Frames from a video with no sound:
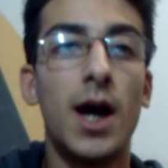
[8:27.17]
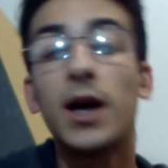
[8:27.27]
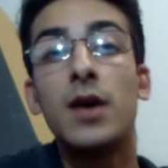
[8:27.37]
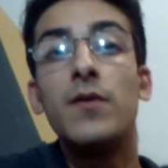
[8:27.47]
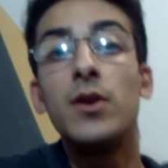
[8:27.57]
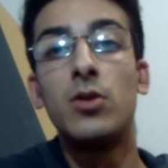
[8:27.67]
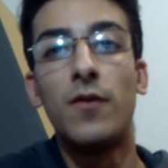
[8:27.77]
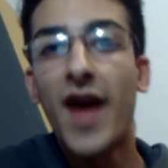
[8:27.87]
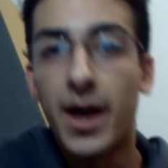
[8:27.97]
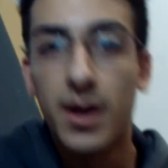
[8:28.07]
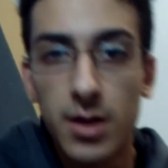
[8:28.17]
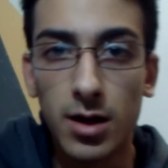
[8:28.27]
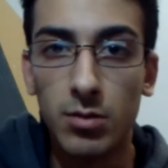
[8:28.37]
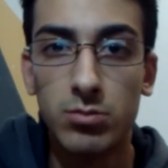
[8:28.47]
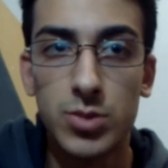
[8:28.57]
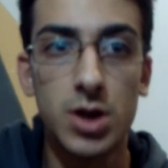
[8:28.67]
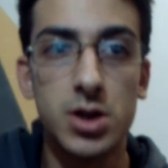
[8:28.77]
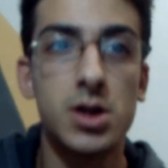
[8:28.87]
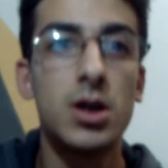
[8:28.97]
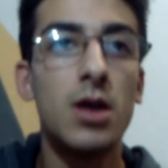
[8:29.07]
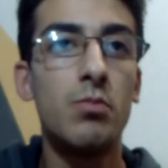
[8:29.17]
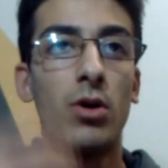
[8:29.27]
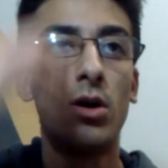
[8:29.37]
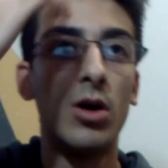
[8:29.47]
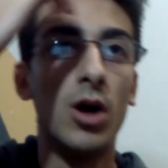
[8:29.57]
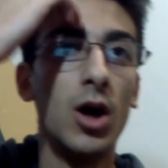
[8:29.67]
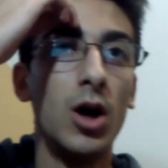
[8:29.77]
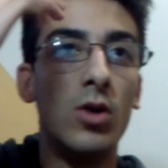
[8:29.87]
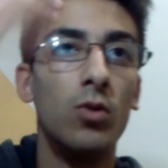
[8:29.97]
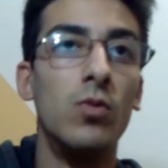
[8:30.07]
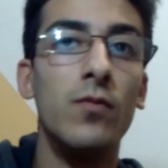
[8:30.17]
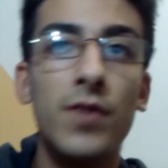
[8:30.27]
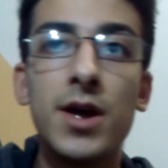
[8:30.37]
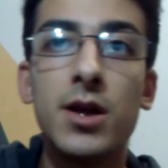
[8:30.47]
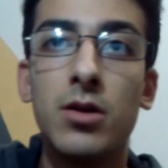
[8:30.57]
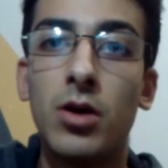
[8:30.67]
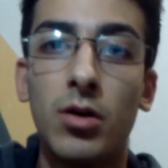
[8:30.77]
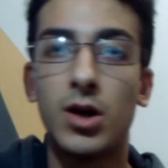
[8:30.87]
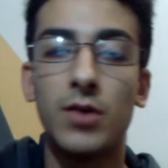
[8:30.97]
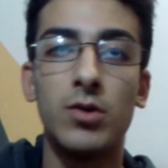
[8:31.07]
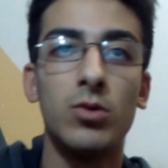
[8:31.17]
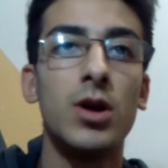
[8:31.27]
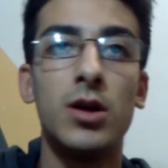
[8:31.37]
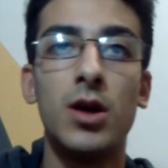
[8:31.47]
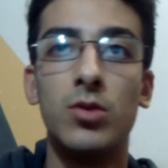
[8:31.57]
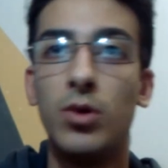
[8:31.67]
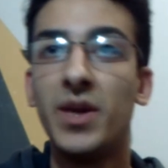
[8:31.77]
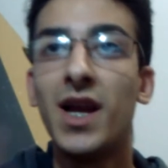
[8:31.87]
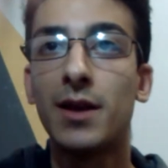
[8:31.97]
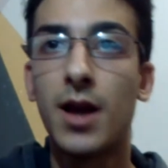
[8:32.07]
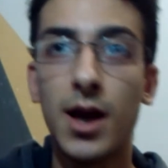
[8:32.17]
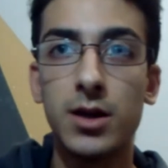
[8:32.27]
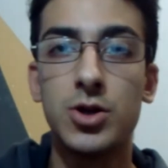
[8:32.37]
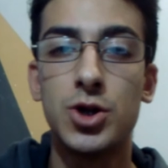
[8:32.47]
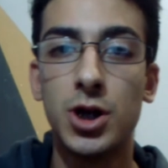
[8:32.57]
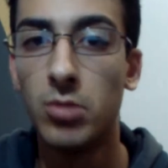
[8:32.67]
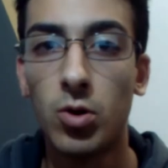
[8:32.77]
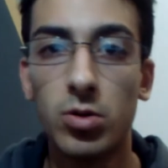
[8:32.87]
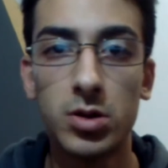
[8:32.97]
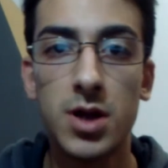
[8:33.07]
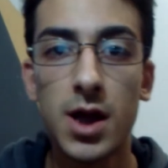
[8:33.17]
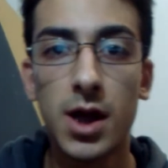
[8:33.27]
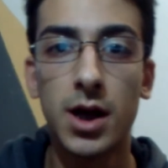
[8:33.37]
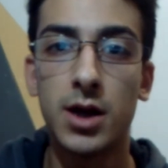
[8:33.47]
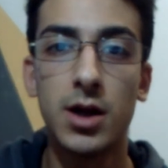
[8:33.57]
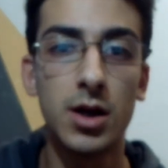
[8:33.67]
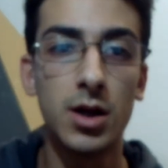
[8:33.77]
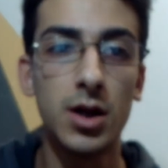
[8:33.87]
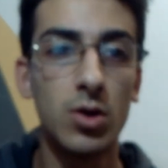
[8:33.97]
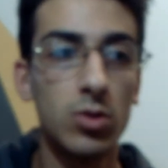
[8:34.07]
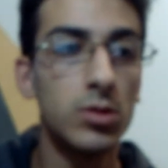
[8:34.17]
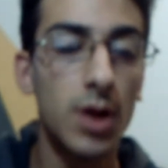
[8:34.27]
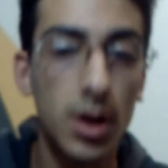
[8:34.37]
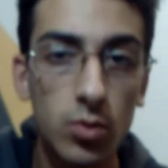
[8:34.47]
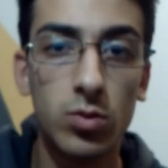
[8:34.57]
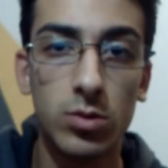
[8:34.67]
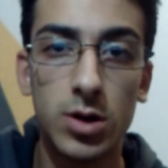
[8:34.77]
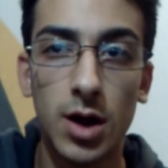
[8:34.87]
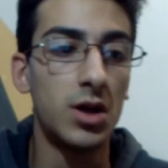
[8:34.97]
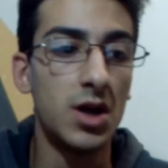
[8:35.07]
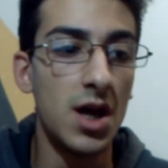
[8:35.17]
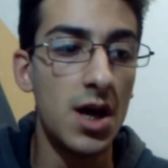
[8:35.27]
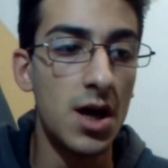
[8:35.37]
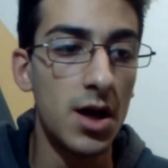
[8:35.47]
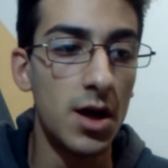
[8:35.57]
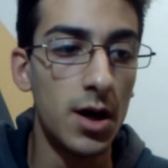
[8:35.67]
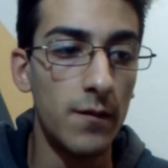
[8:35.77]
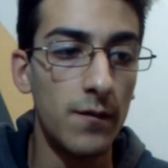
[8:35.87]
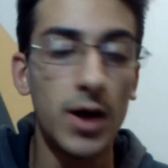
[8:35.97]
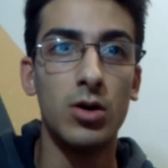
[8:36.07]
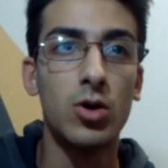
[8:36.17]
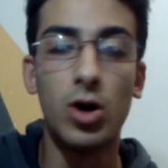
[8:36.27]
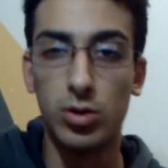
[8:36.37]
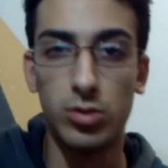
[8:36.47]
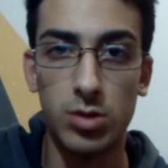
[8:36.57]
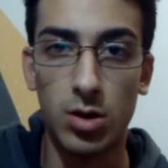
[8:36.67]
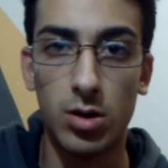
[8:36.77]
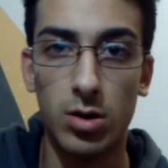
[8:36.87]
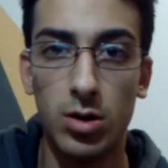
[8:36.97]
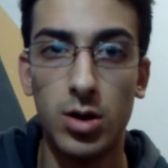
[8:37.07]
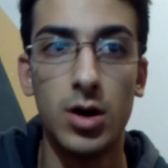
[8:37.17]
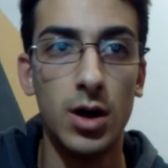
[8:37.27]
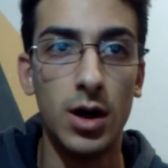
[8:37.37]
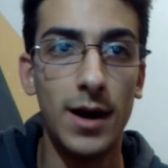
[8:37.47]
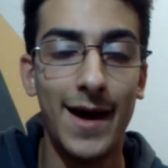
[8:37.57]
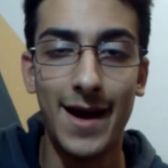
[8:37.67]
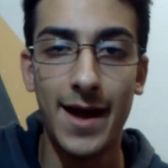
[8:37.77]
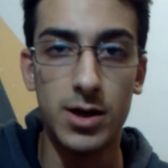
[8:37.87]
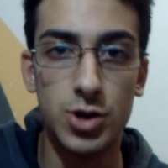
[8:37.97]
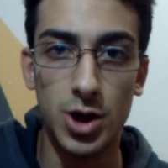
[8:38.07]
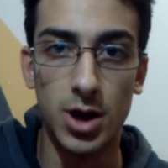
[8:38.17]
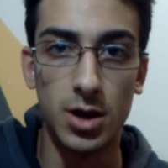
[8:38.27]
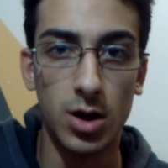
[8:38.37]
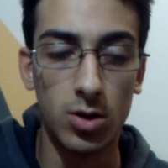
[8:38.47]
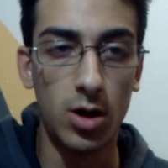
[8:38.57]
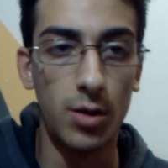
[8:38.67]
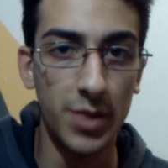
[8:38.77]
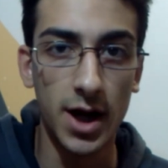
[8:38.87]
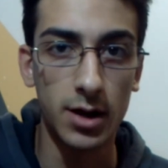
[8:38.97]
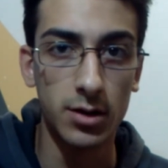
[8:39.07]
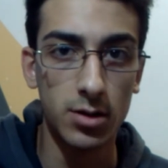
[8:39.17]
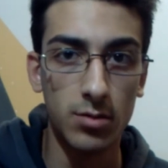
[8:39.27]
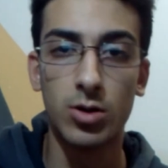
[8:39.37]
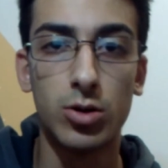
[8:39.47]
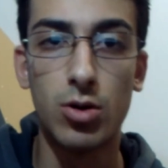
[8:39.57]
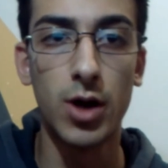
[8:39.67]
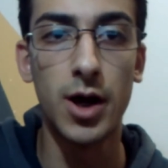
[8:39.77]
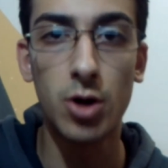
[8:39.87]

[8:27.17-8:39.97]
anche video vecchi, cioè se tipo un video che vi devo dire del 2013 contiene dei contenuti che vanno contro la legge del copyright, contro le